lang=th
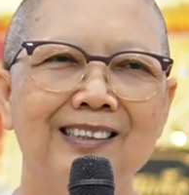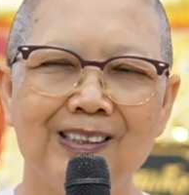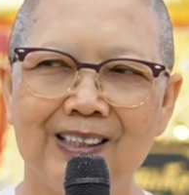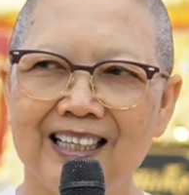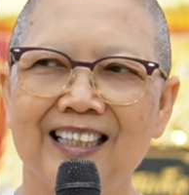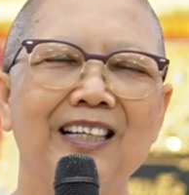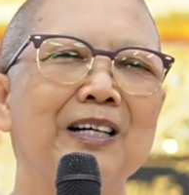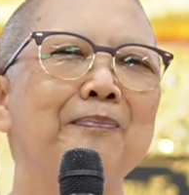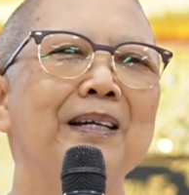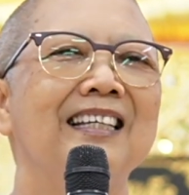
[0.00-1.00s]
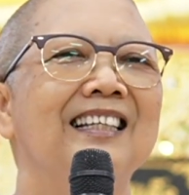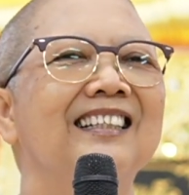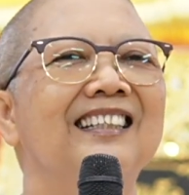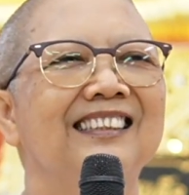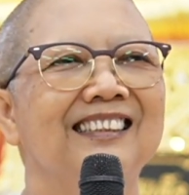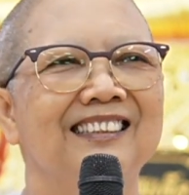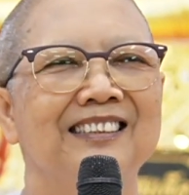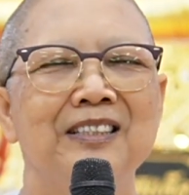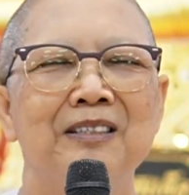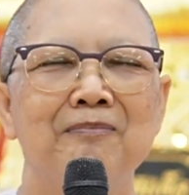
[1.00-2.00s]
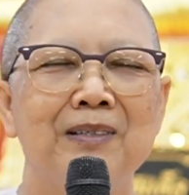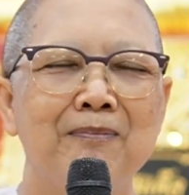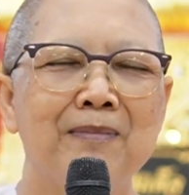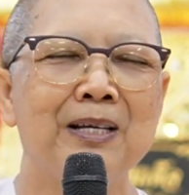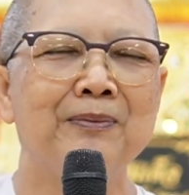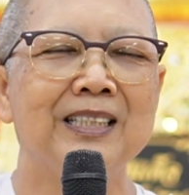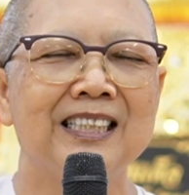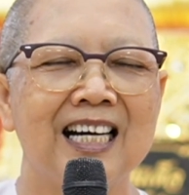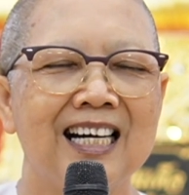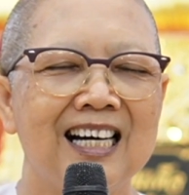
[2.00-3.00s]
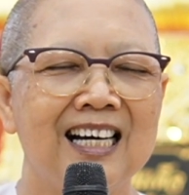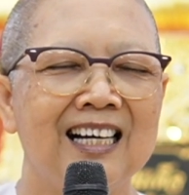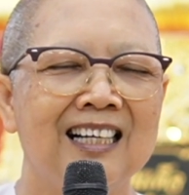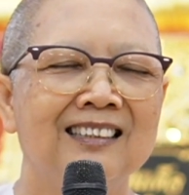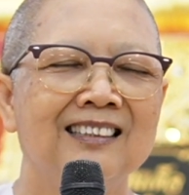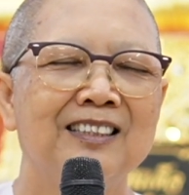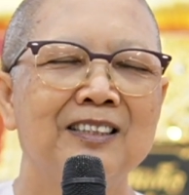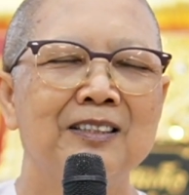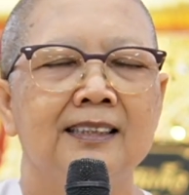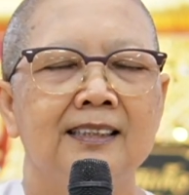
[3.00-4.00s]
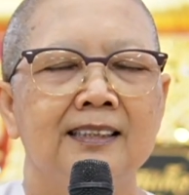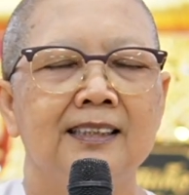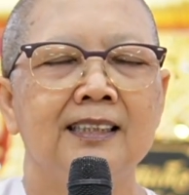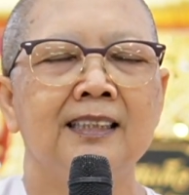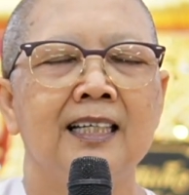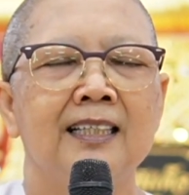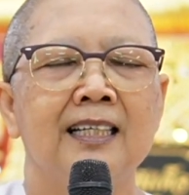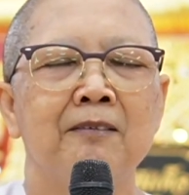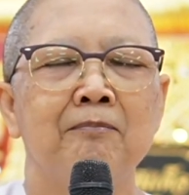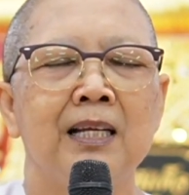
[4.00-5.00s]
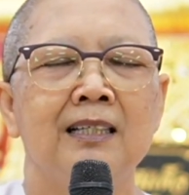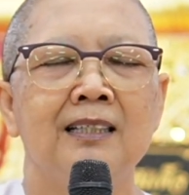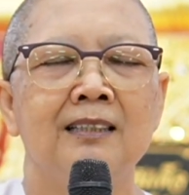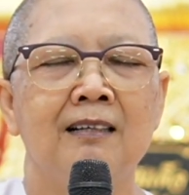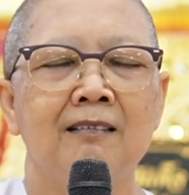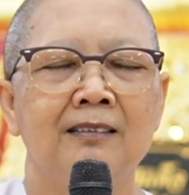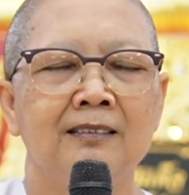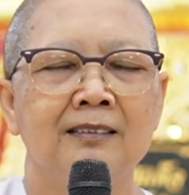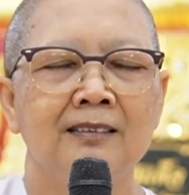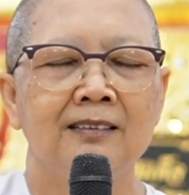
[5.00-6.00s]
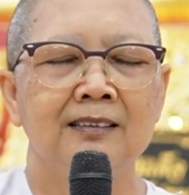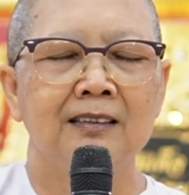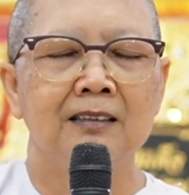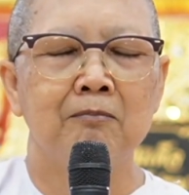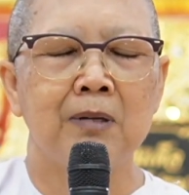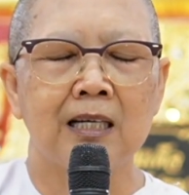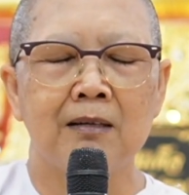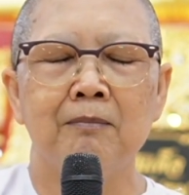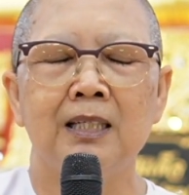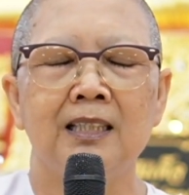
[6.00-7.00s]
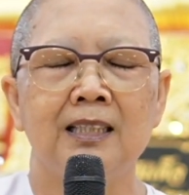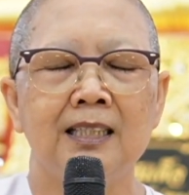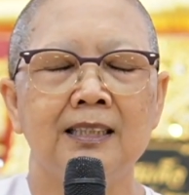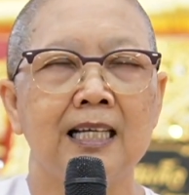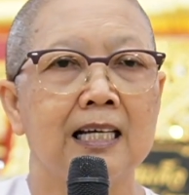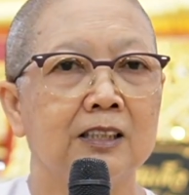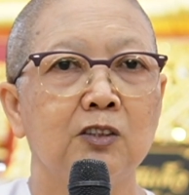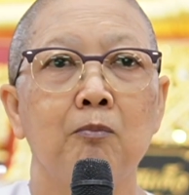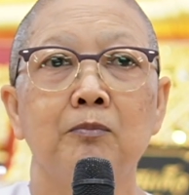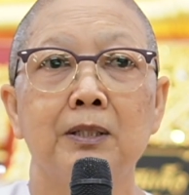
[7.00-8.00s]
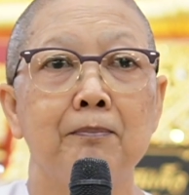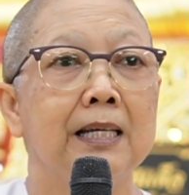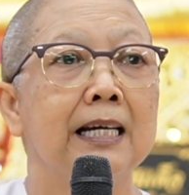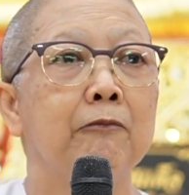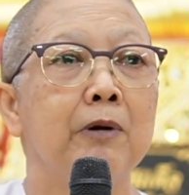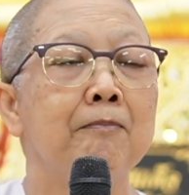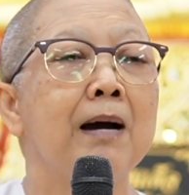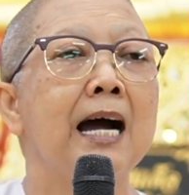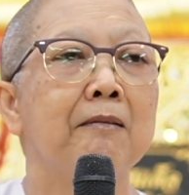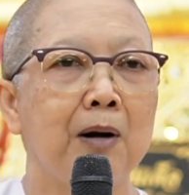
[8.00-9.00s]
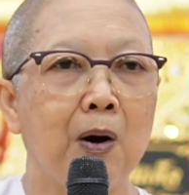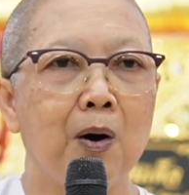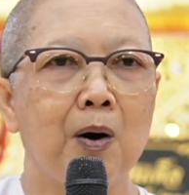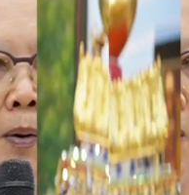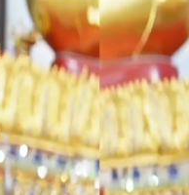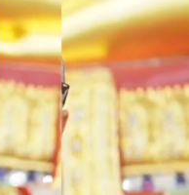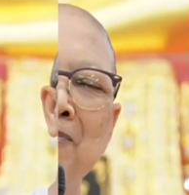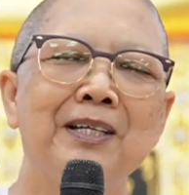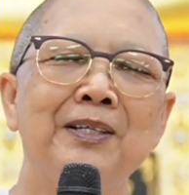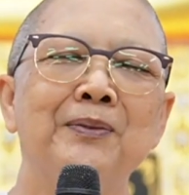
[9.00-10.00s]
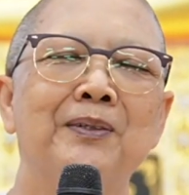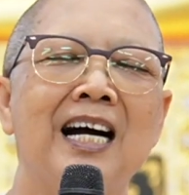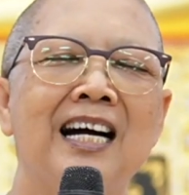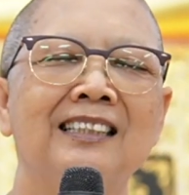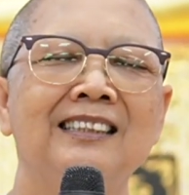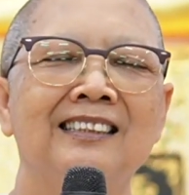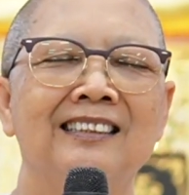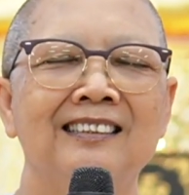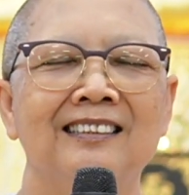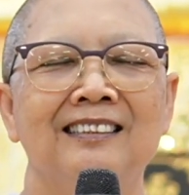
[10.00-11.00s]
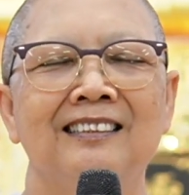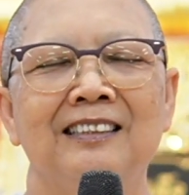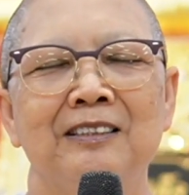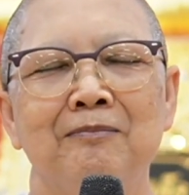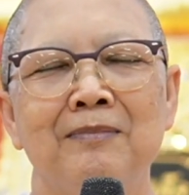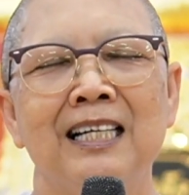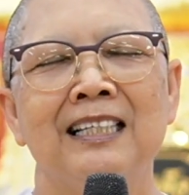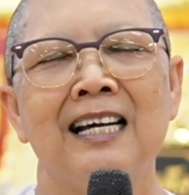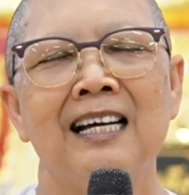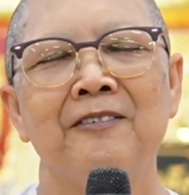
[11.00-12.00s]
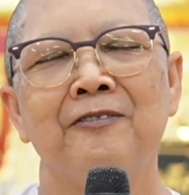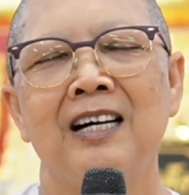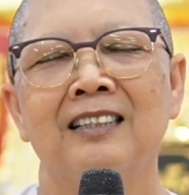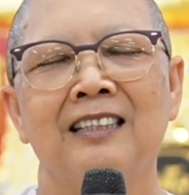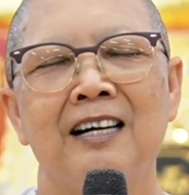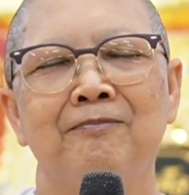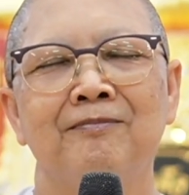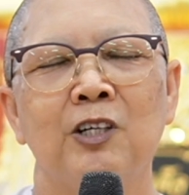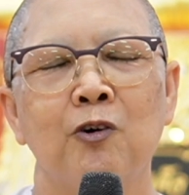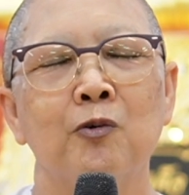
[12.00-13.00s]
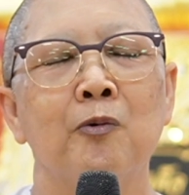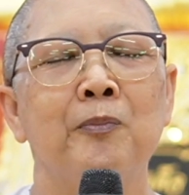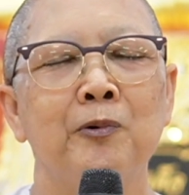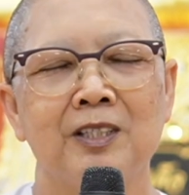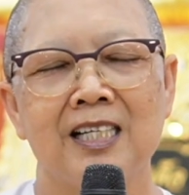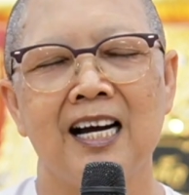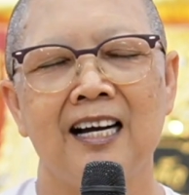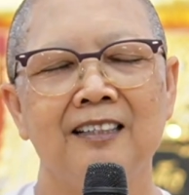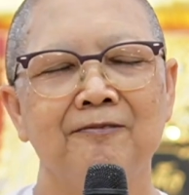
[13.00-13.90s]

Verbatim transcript: ก็อันนั้นก็ไปอีกเรื่องหนึ่งเหมือนแม่วิสาขาซึ่งอันนั้นเป็นเรื่องของบารมีที่สั่งสมเสบียงไว้มากพอมีอยู่ครั้งหนึ่งแม่ได้ฟังธรรมของหลวงปู่ชา